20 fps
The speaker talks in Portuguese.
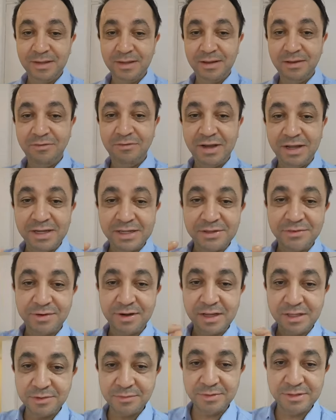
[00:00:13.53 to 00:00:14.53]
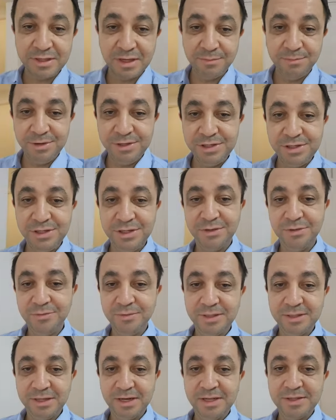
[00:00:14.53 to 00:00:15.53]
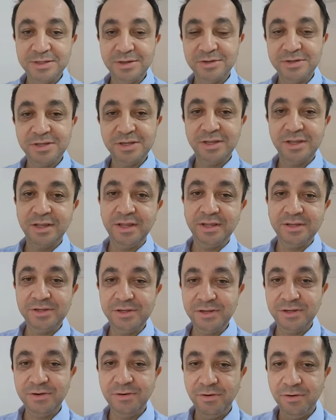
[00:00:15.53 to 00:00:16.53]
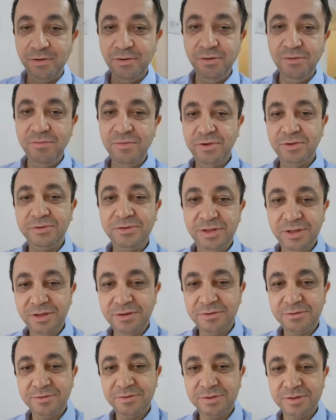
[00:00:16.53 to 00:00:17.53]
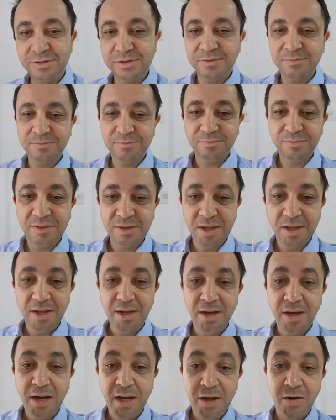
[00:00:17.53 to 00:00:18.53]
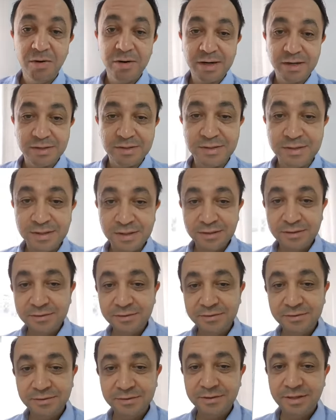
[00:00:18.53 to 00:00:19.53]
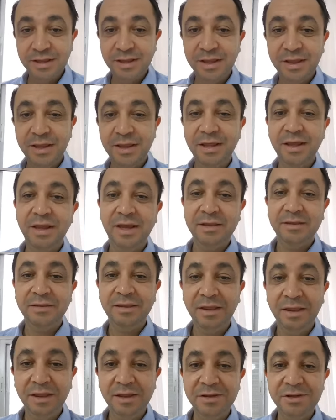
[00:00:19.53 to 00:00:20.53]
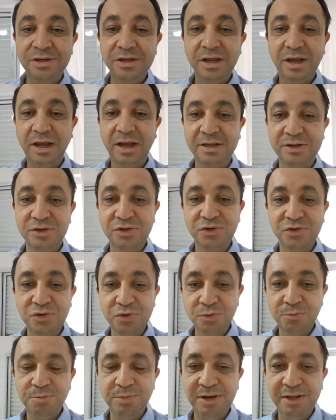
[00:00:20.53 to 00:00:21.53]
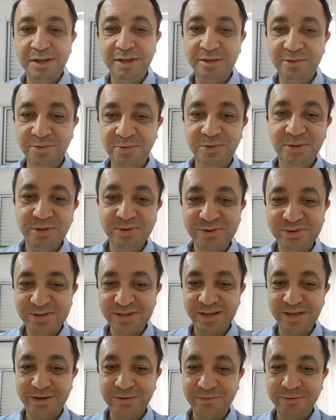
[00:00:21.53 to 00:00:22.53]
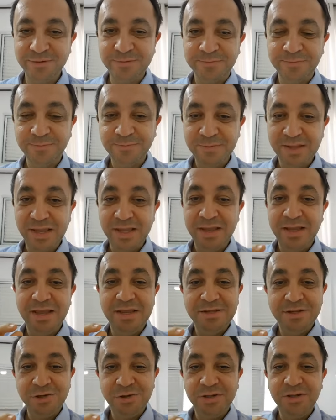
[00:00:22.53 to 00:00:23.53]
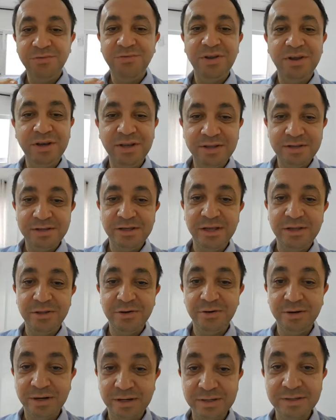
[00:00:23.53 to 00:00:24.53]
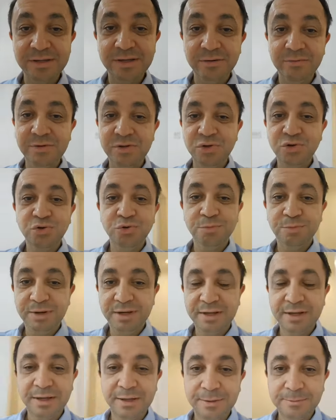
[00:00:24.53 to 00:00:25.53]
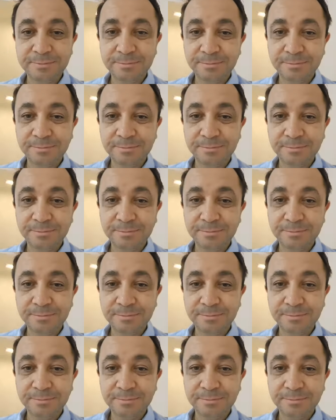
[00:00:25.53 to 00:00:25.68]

várias frases vão se repetindo. Uma delas é o seguinte: Ouve, ó Deus, a oração e atende à súplica do teu servo. Existe uma diferença entre oração e súplica.